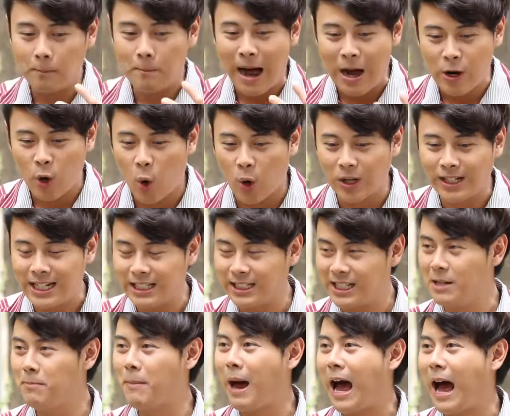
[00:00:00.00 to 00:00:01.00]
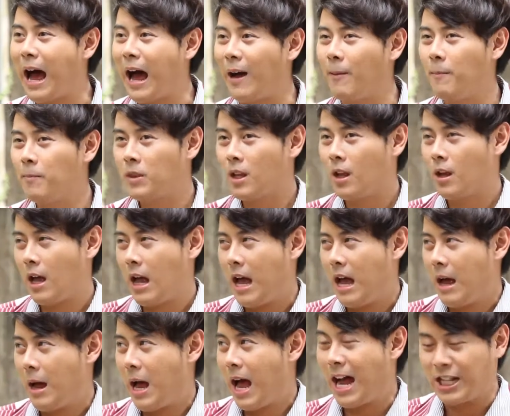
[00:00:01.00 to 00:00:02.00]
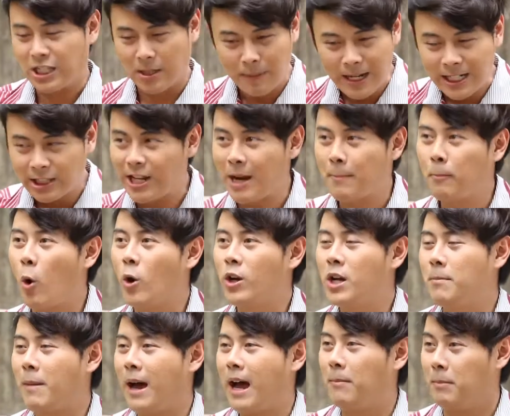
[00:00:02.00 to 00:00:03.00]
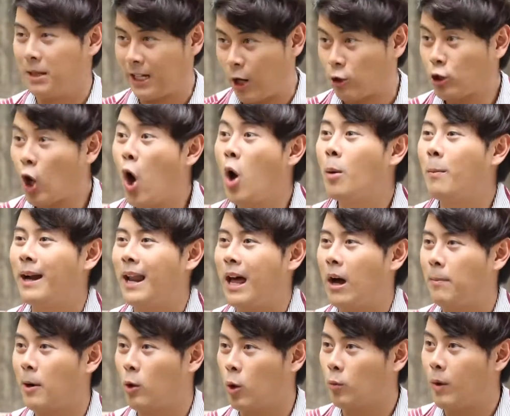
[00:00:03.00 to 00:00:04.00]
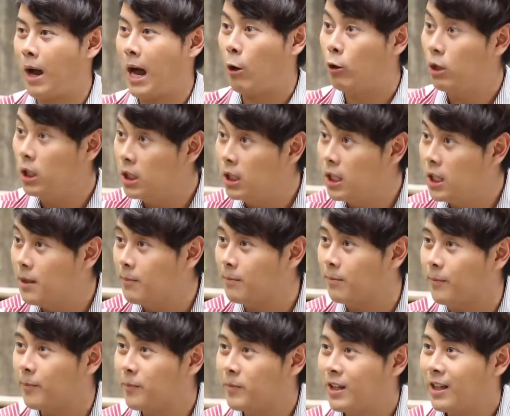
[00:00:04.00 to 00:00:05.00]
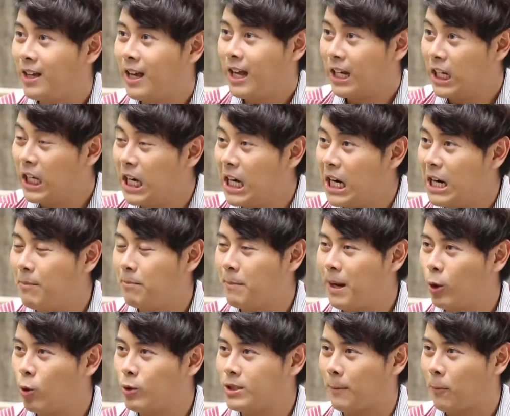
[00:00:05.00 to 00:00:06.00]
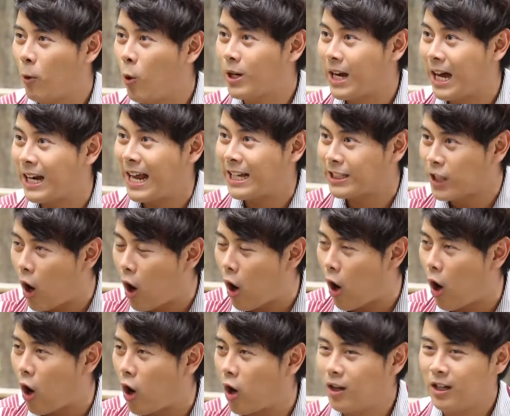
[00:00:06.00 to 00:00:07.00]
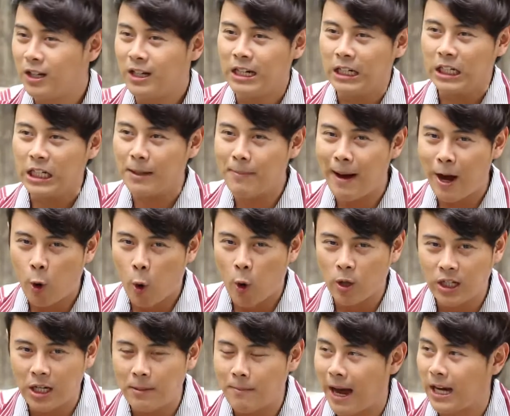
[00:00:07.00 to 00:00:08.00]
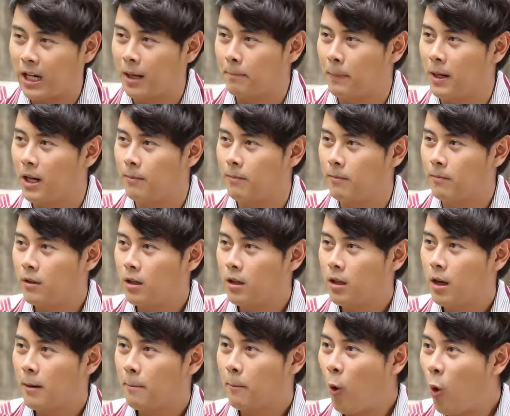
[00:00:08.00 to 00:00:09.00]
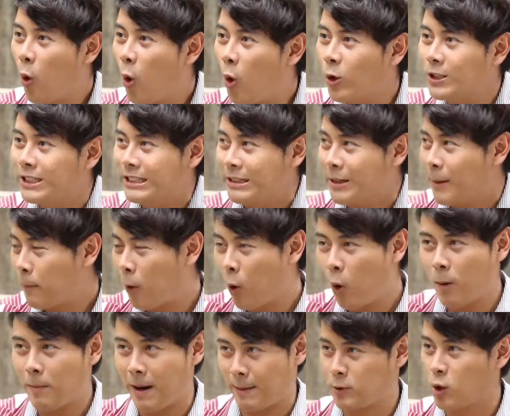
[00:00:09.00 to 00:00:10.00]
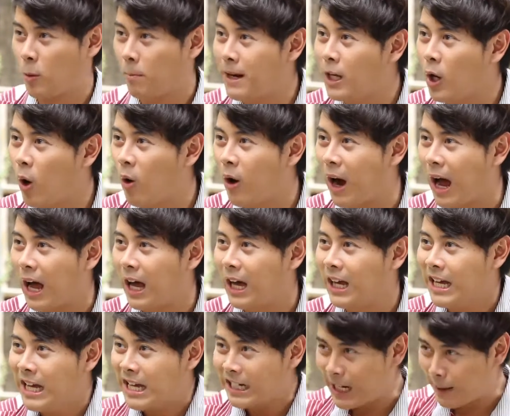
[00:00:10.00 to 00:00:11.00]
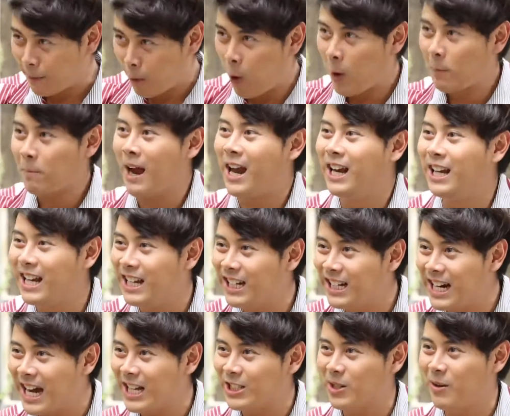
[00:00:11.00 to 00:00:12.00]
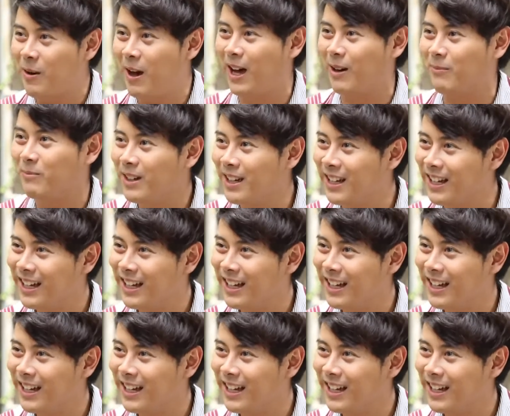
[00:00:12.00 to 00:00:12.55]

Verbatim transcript: บางคนที่ขึ้นมาอาจจะไม่ได้เตรียมโพยขึ้นมาเหมือนเขาท่องมาแล้ว ปรากฏว่าเอาลืมอืลืม ไม่รู้จะพูดอะไรต่อรหรือบางคนขึ้นมาแล้วปุ๊บพูดพูดแบบจบไม่ลงอ่ะ คือพูดไปเรื่อย ๆ จนแบบ